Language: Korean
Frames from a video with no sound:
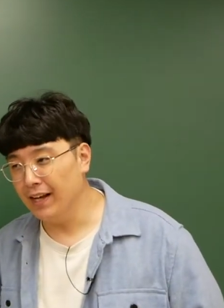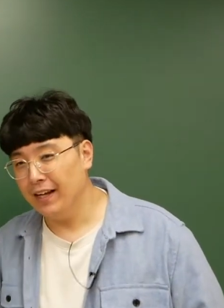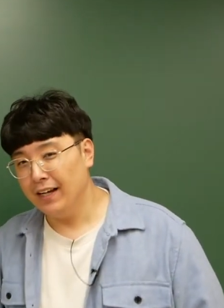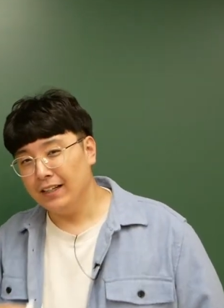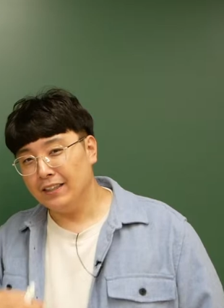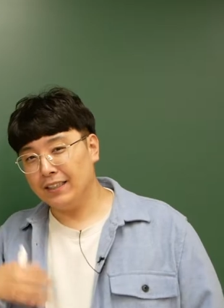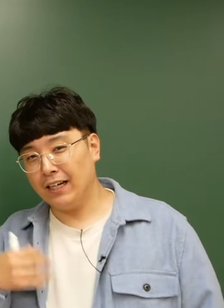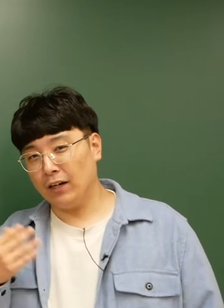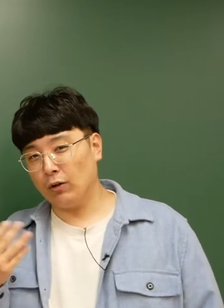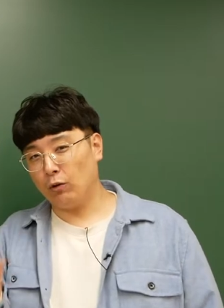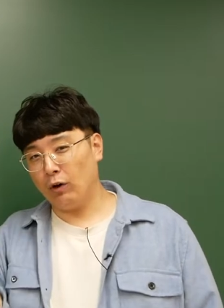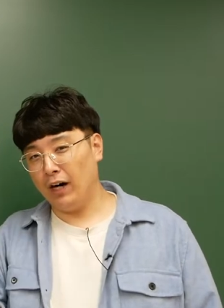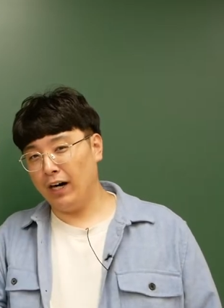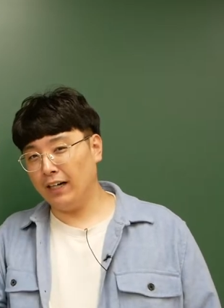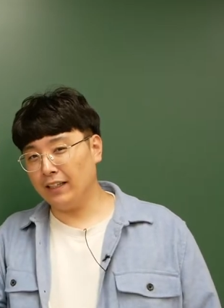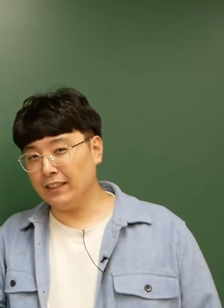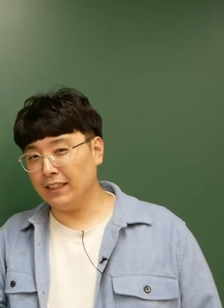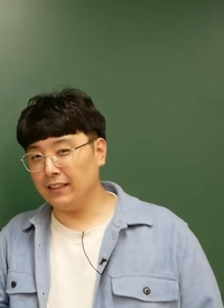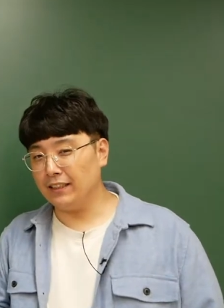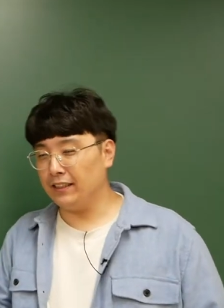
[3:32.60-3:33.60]
자
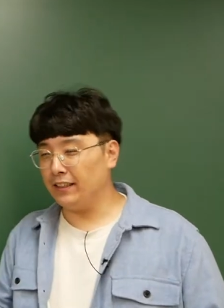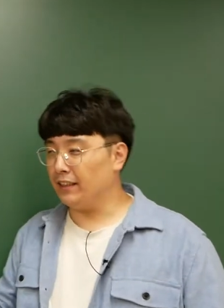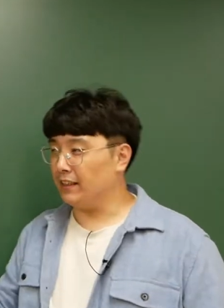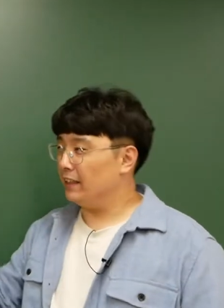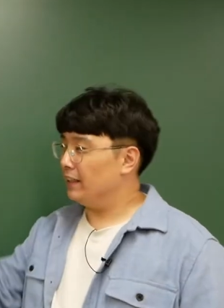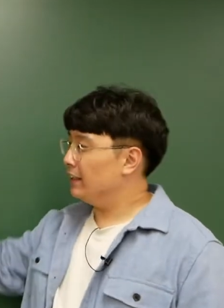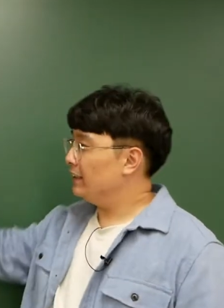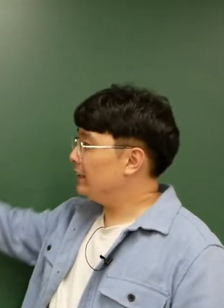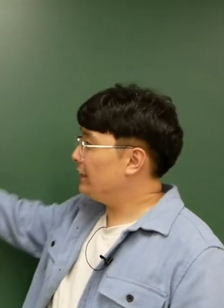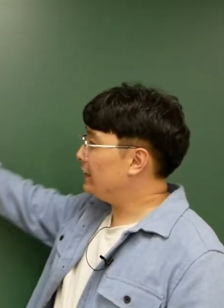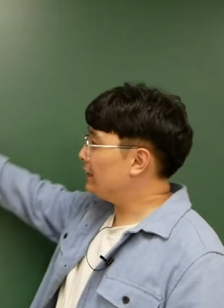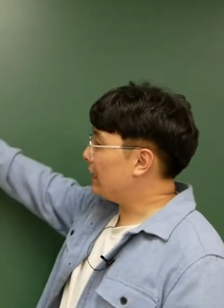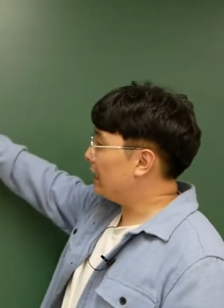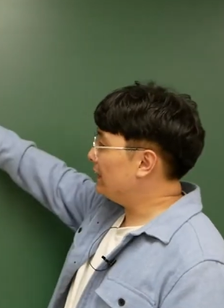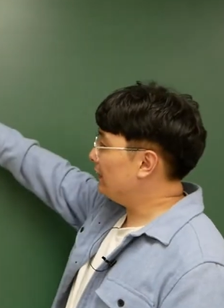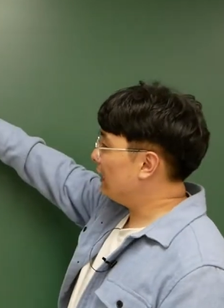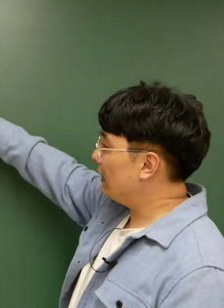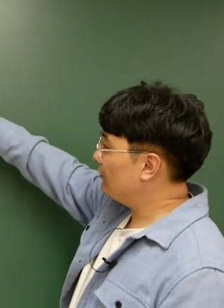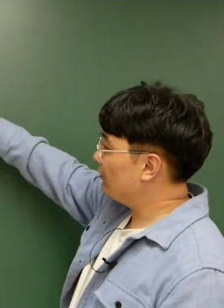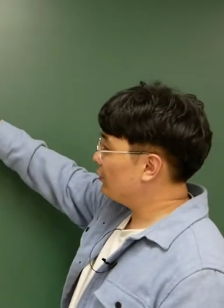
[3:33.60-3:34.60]
과학자들이 이
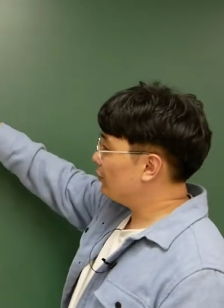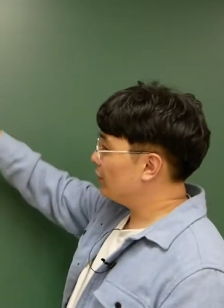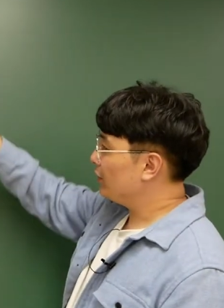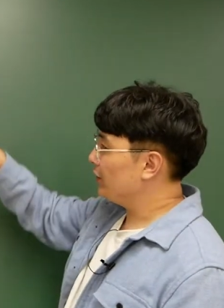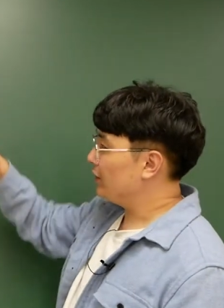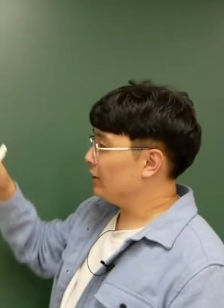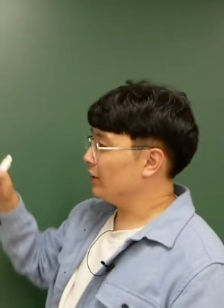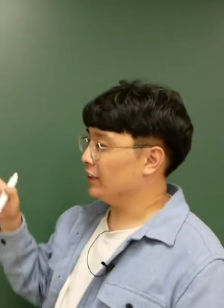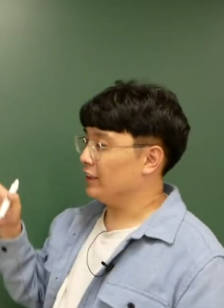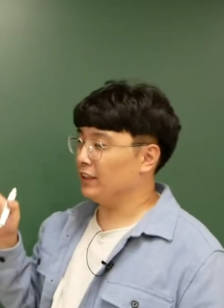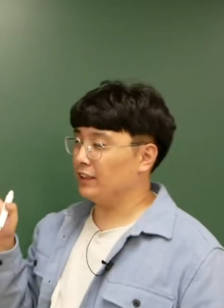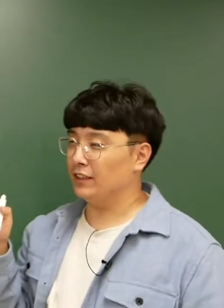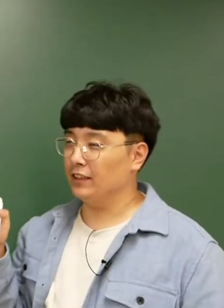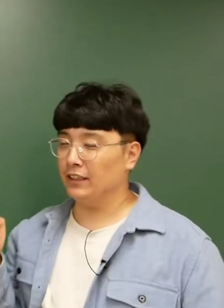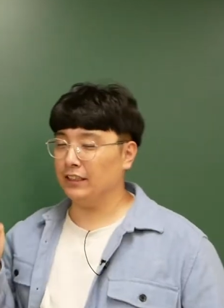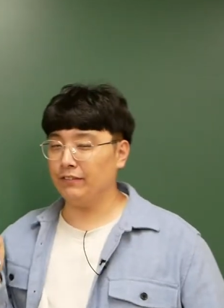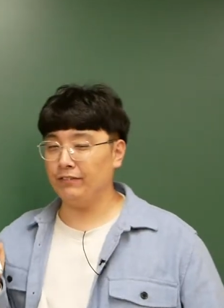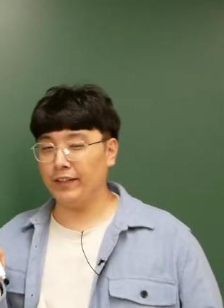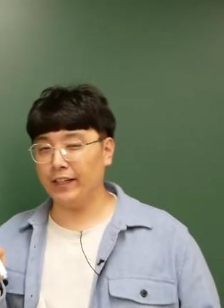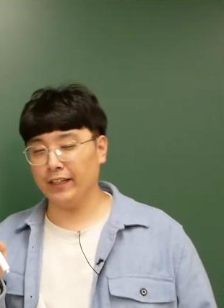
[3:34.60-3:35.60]
옛날부터 있던 이
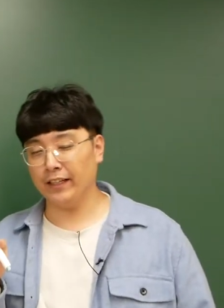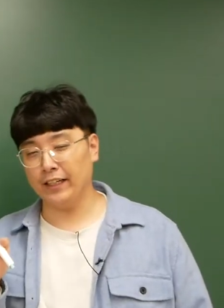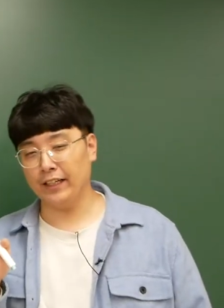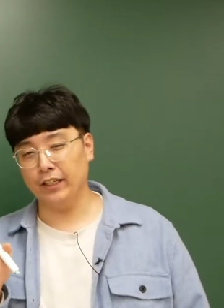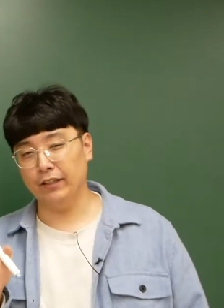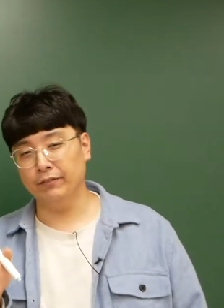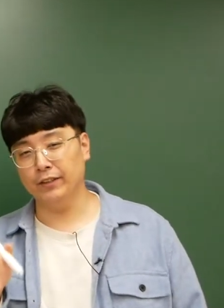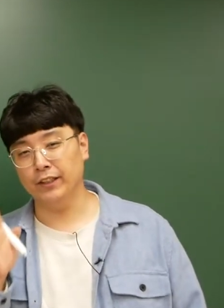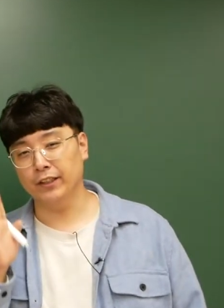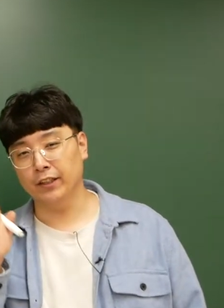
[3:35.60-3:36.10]
등급이란 개념을